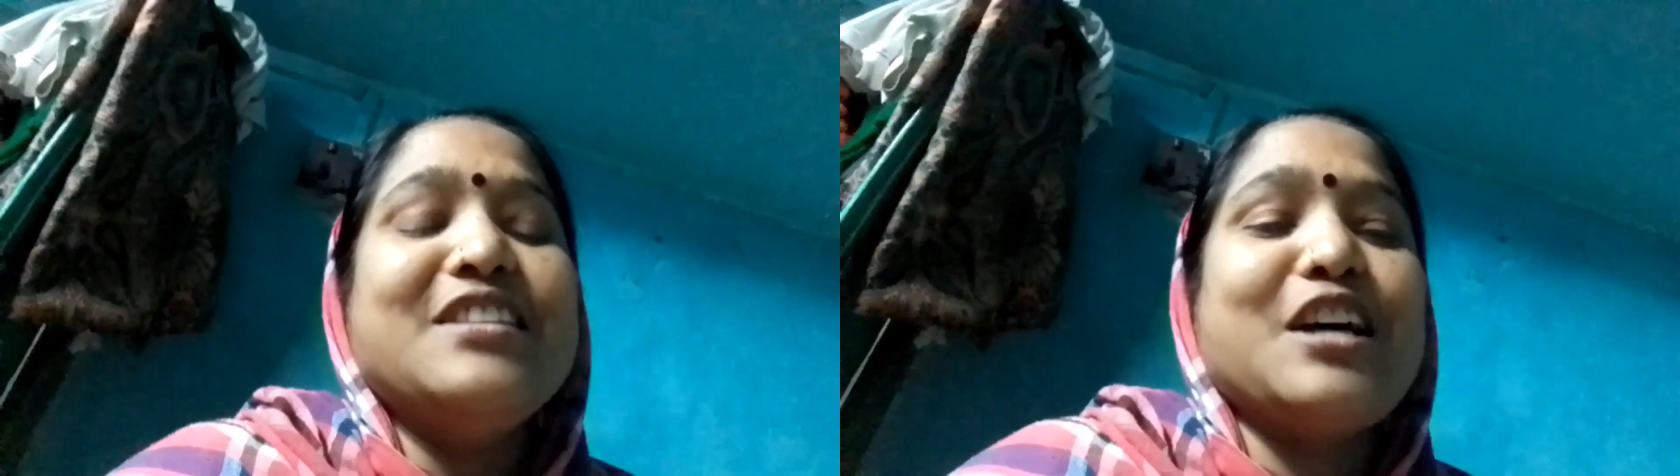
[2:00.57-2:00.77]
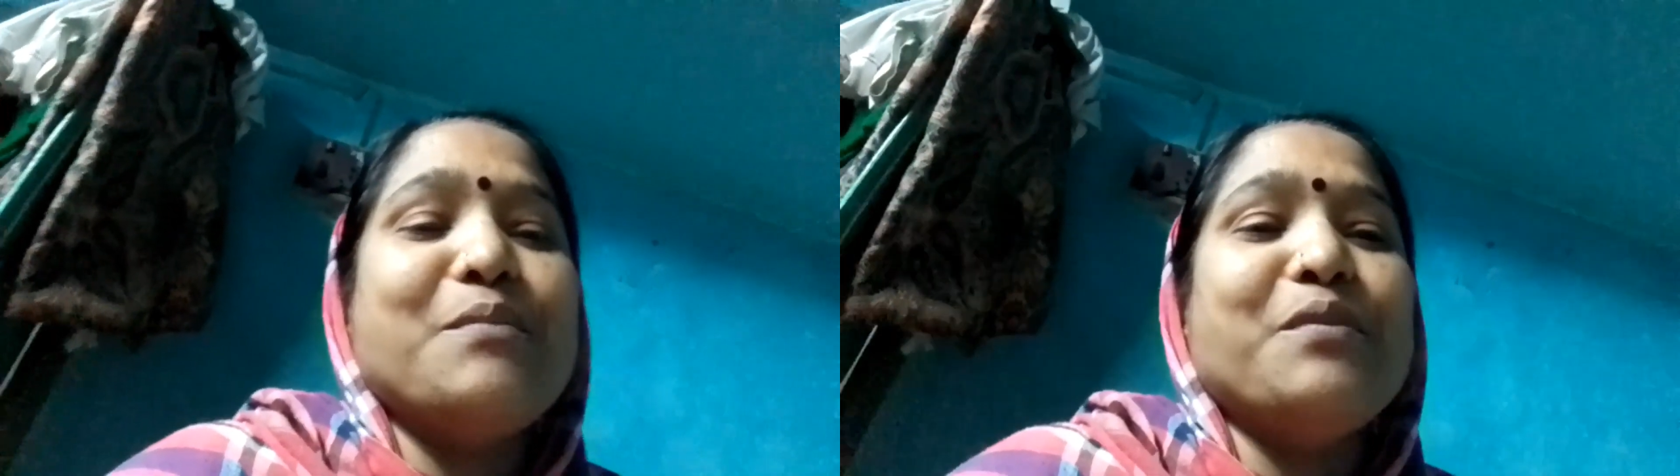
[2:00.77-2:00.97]

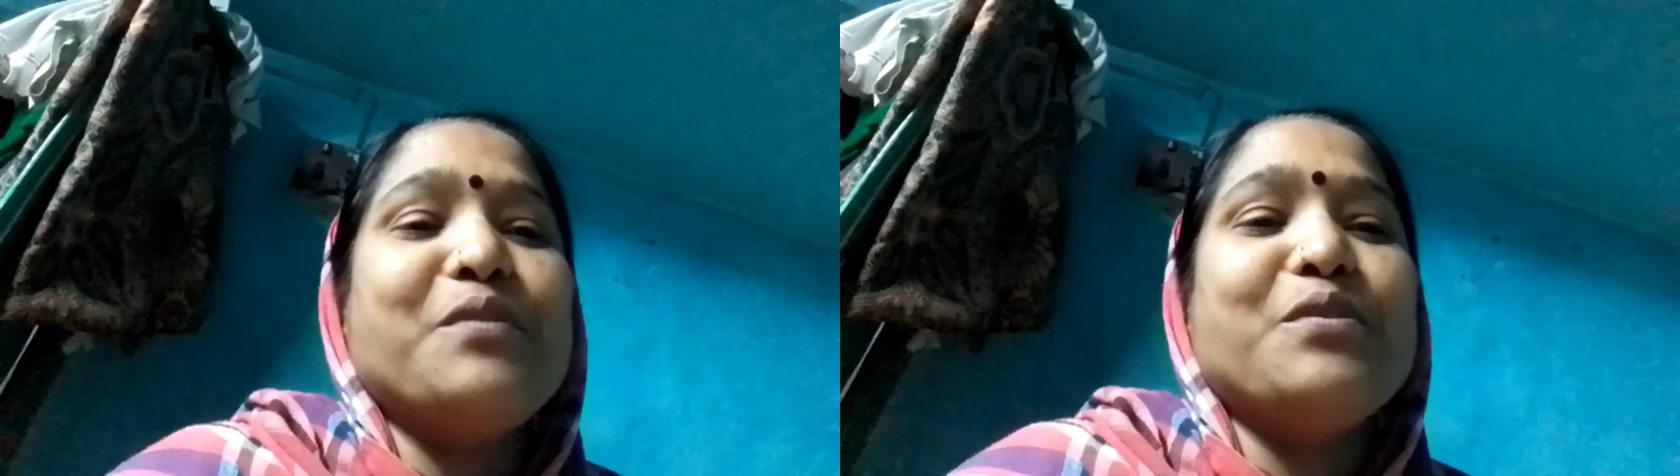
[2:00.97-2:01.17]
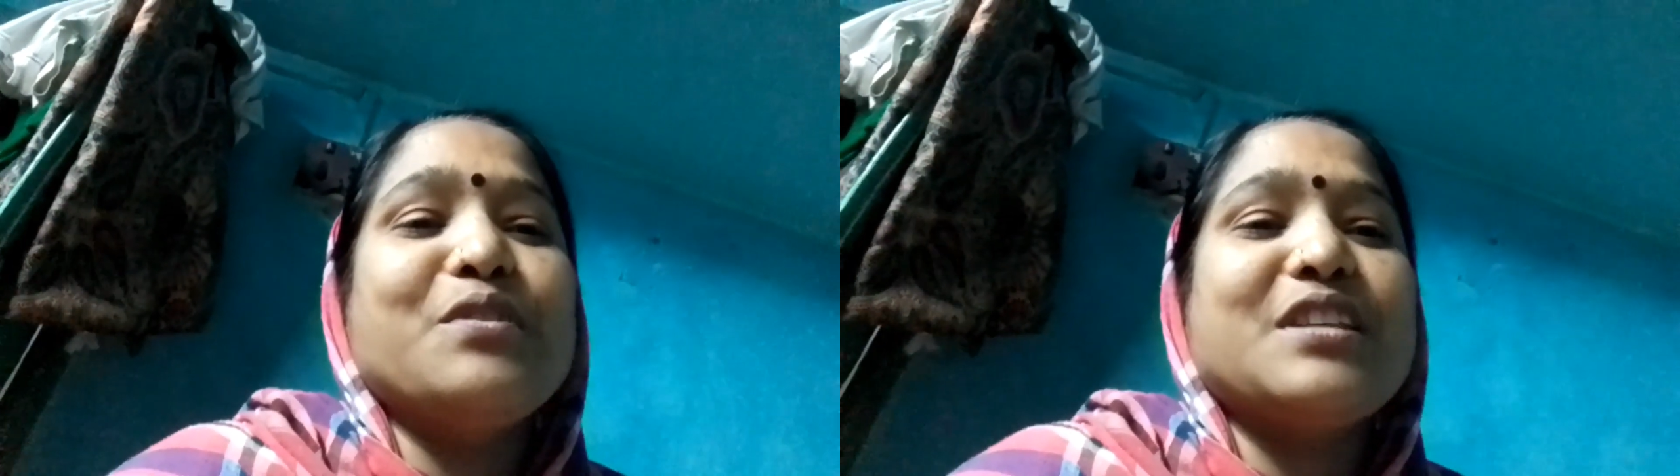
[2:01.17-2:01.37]

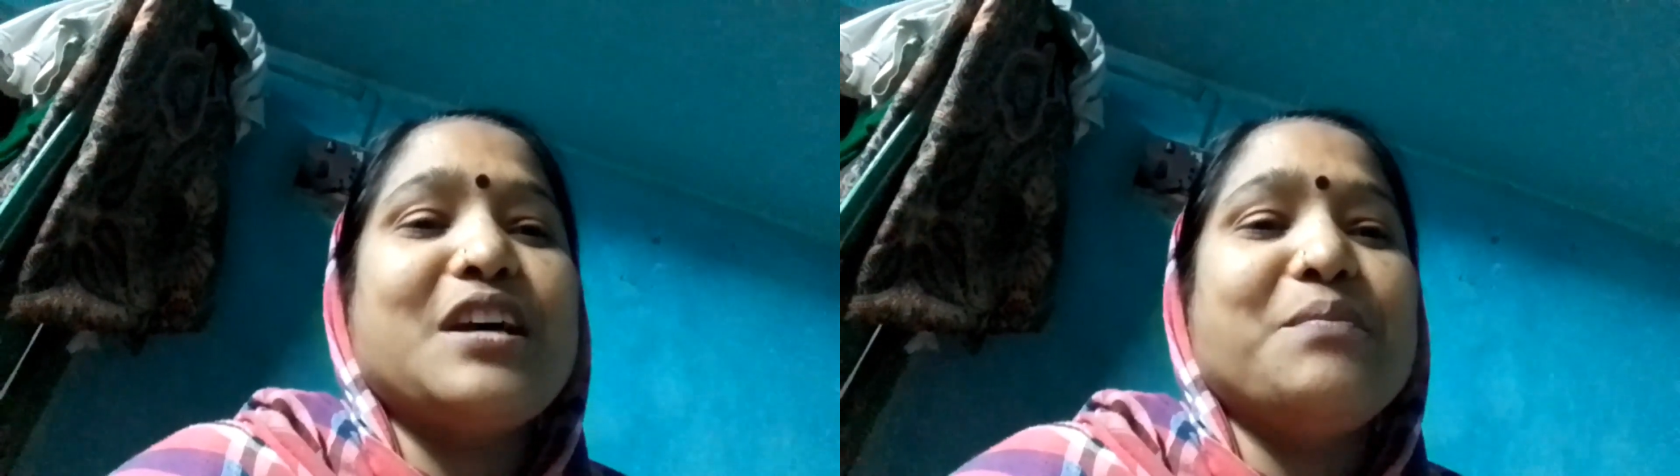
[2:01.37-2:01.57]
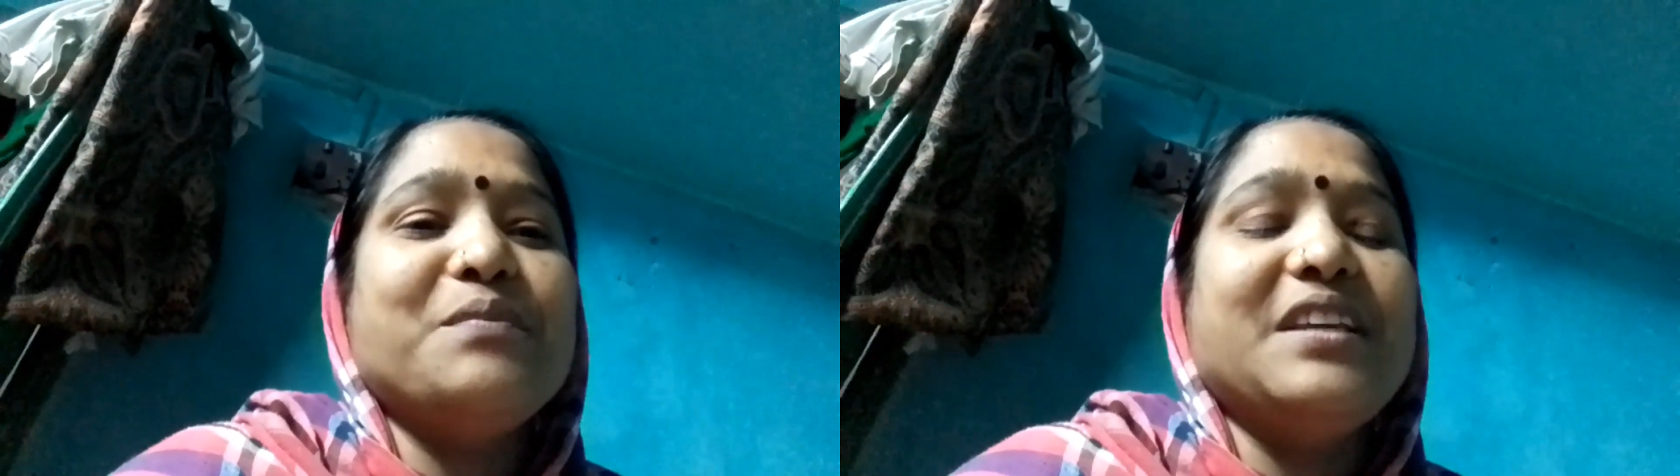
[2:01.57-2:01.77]
सबको
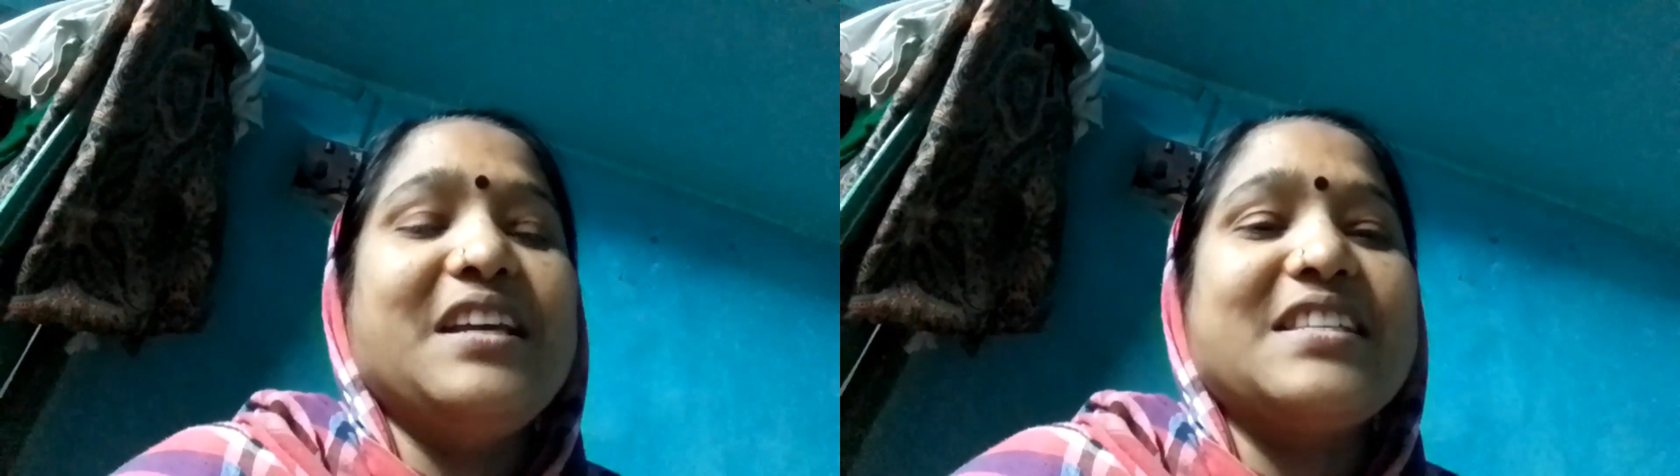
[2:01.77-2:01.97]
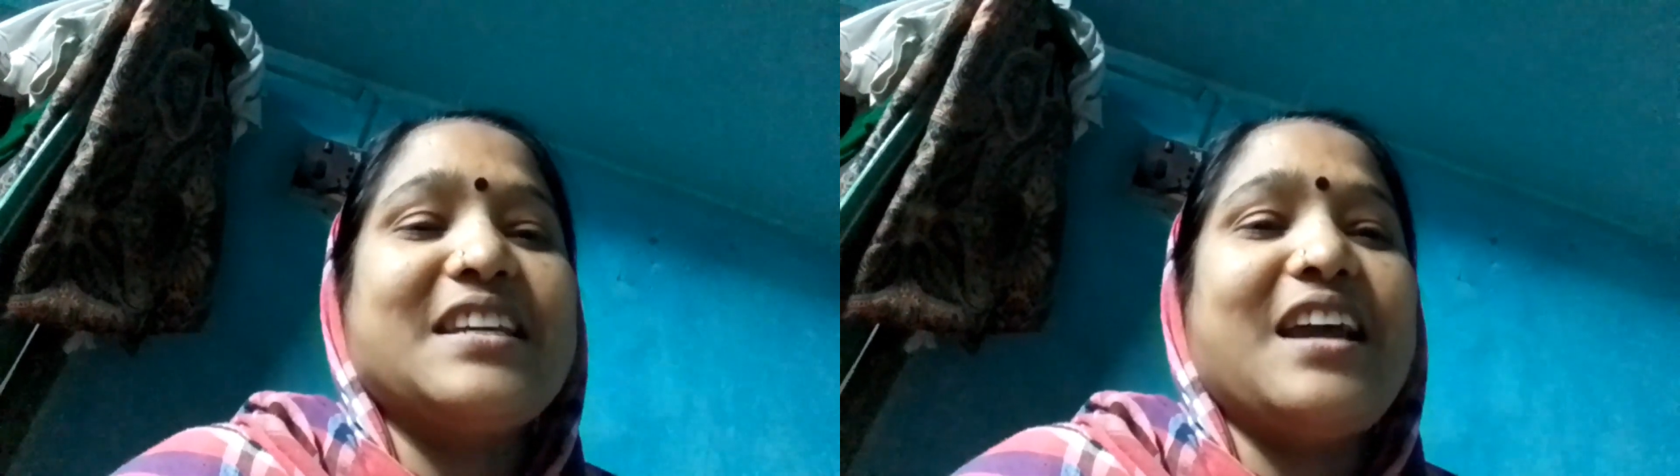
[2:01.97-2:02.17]
सब
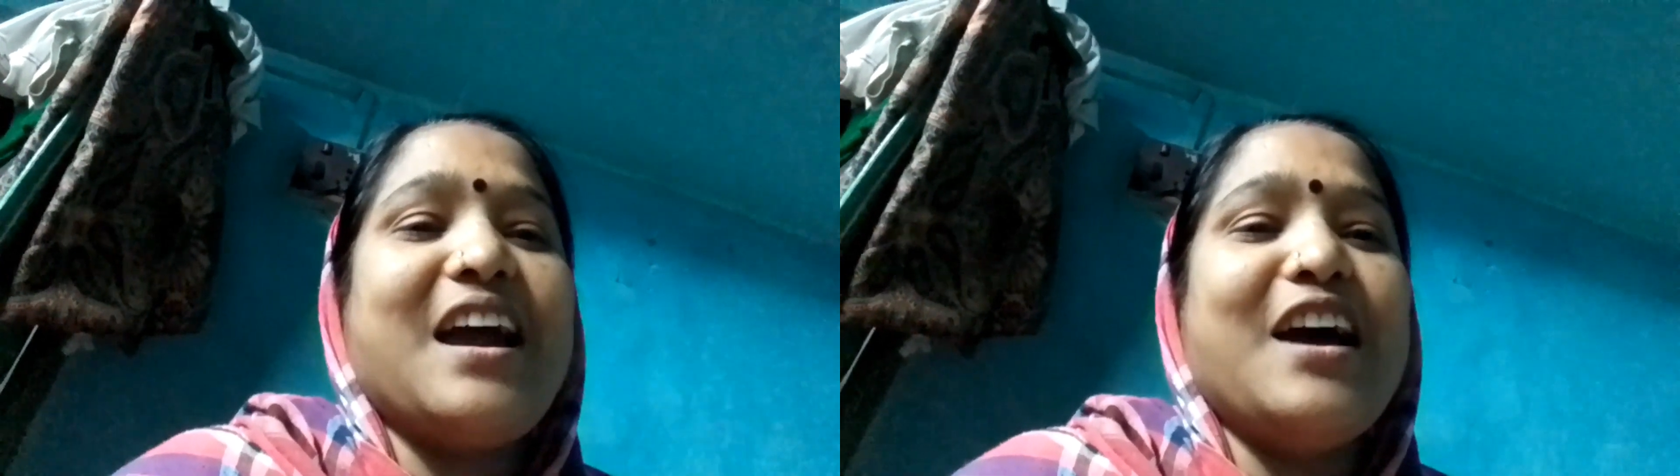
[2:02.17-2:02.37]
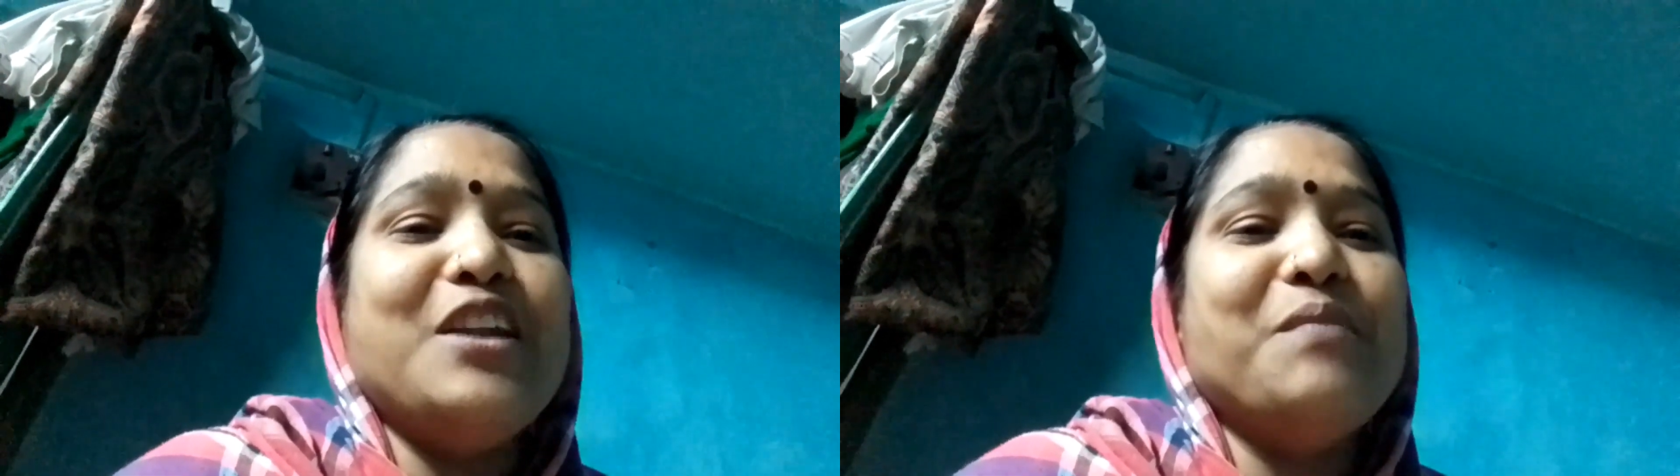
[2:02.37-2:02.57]
देश के
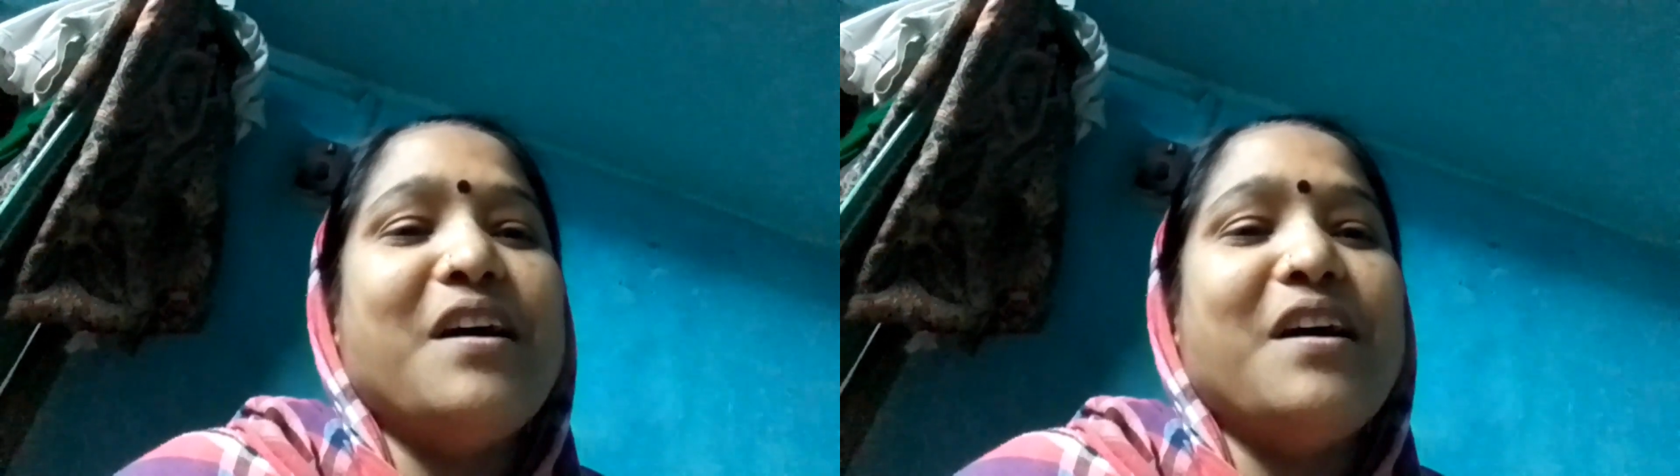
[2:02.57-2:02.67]
आन